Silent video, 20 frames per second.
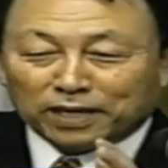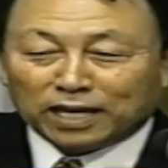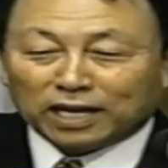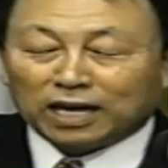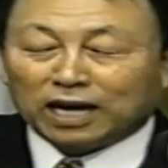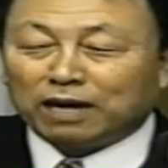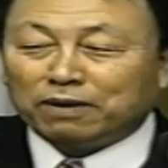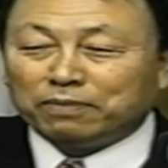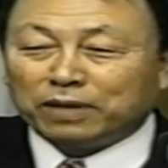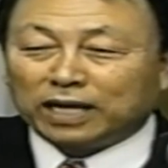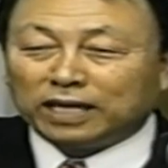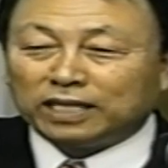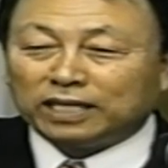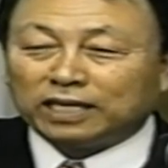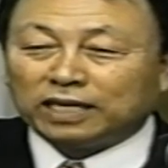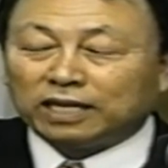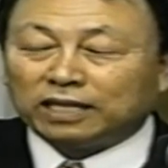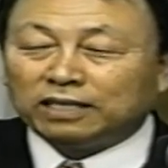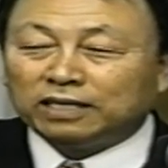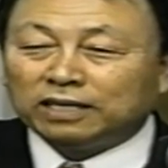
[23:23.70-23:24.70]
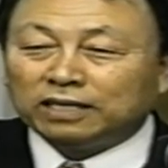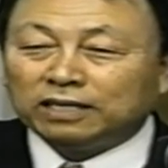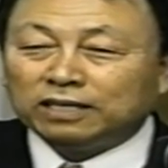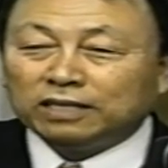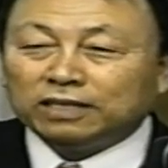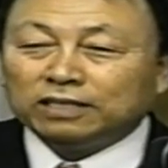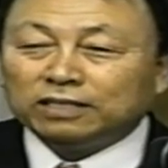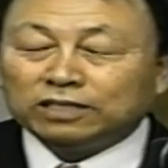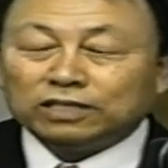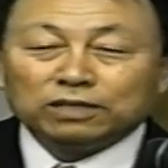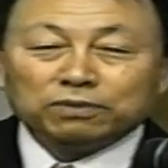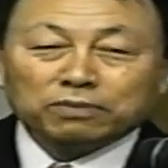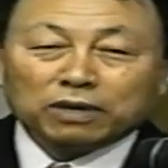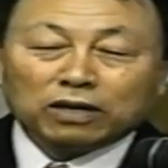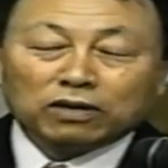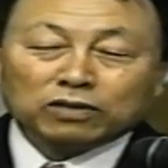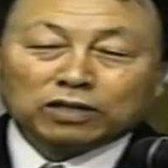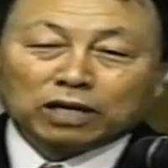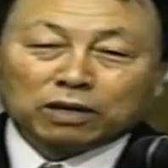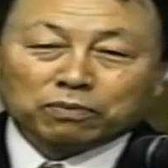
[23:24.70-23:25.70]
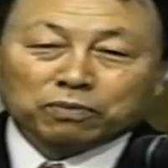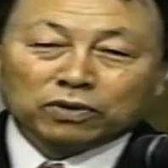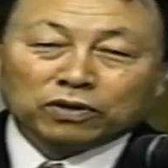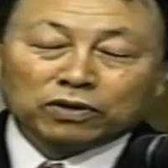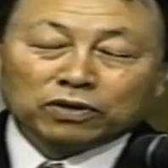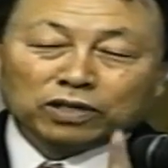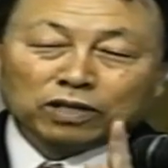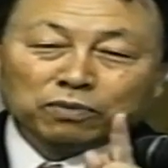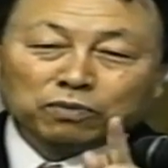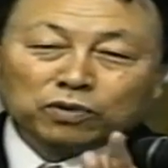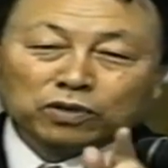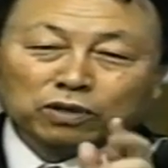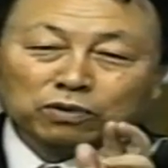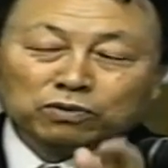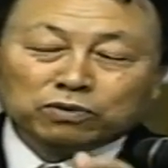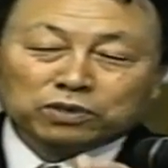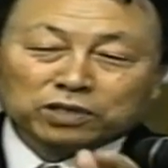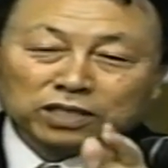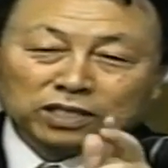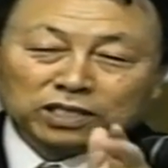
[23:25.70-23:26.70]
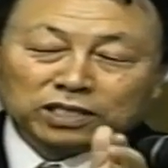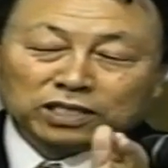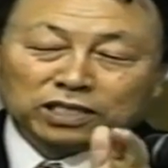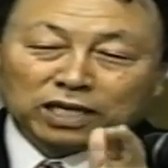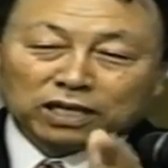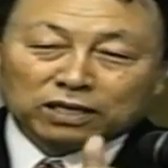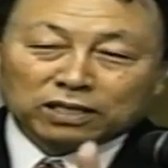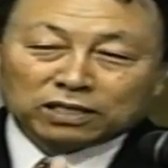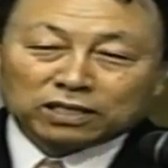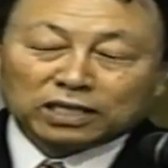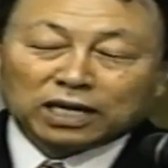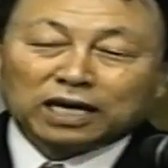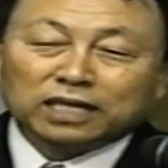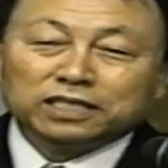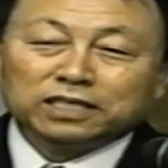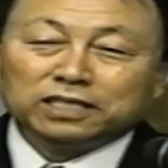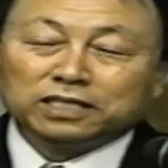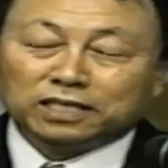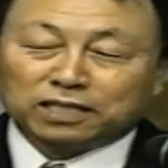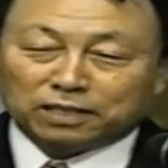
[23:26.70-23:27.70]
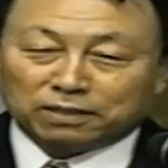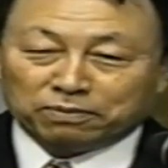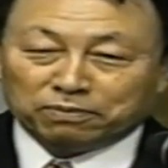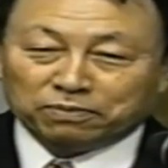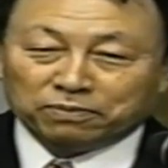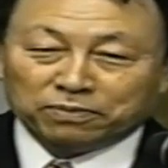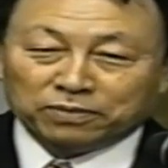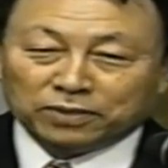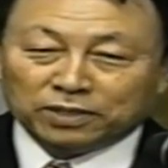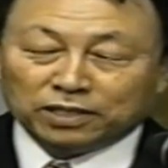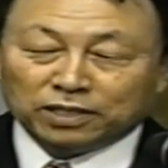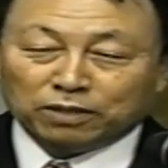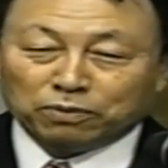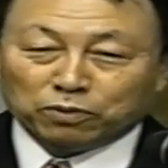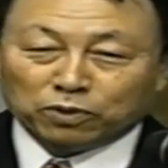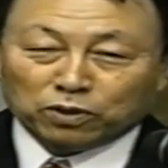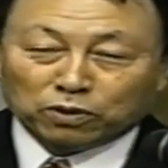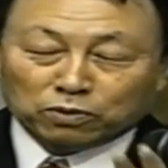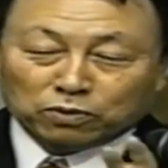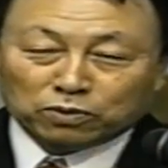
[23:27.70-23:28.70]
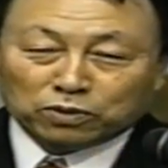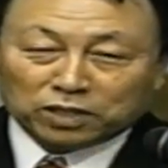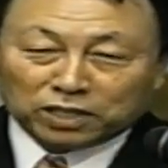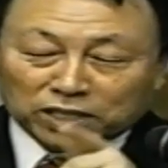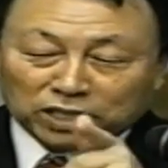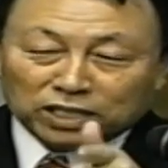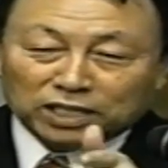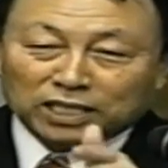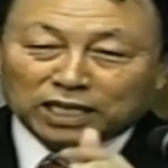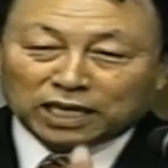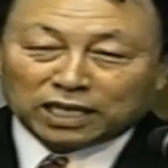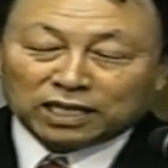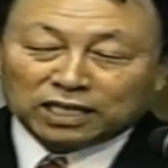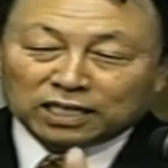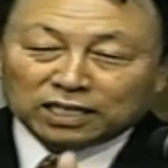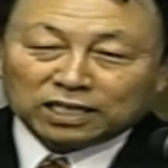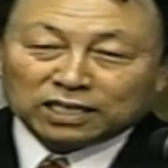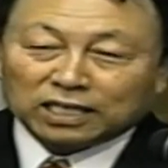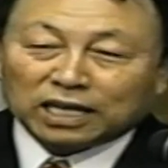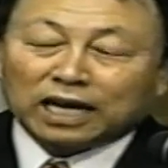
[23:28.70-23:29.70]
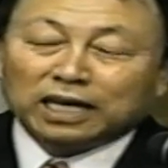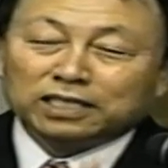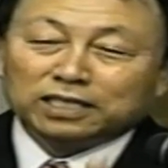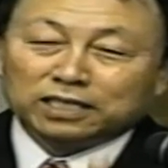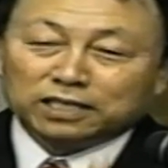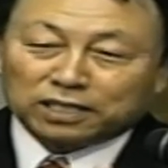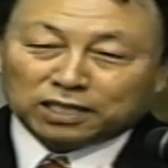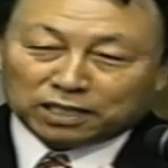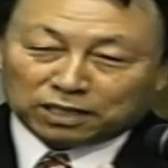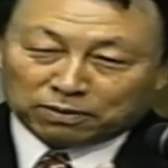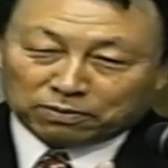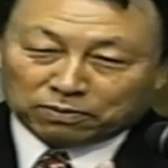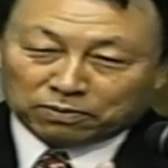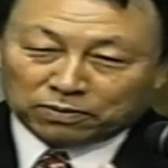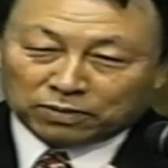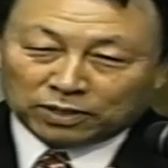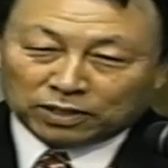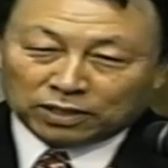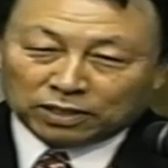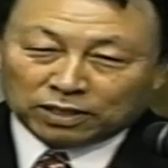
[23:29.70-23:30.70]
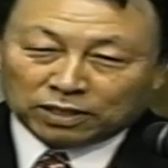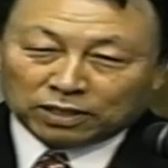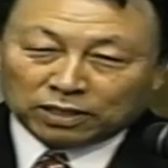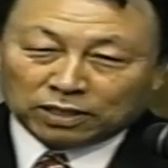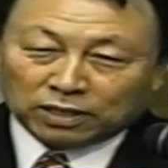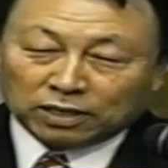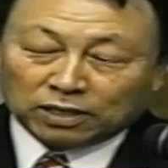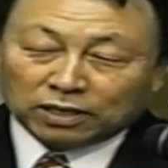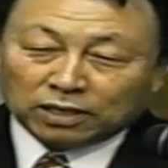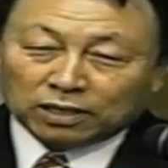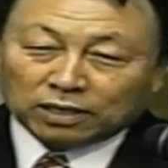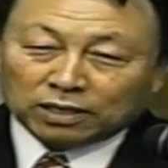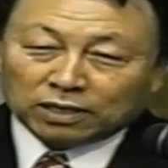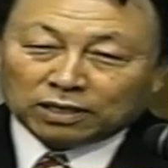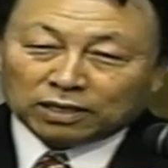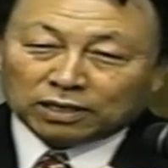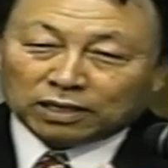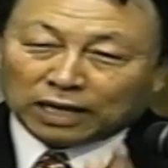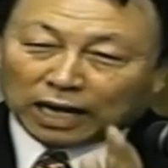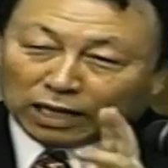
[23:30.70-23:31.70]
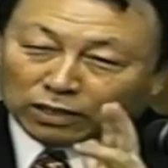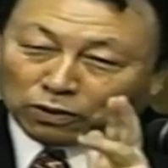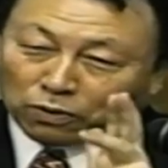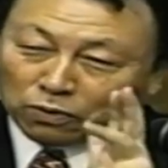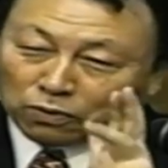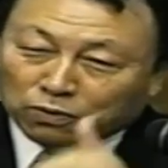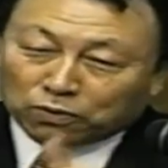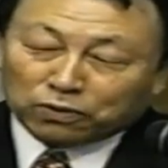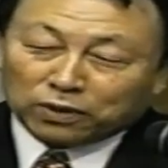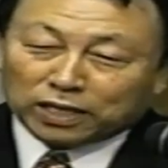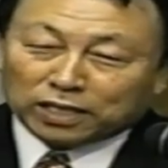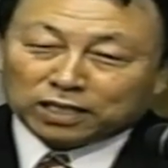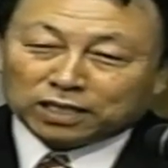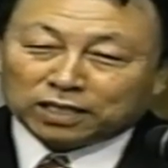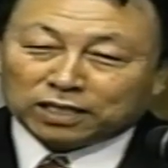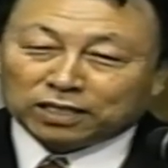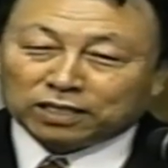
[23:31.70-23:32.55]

耶稣就说：“哇，你的信心真的好大，我去你们家吧。”铁木太后说：“铁木太后说二章四节，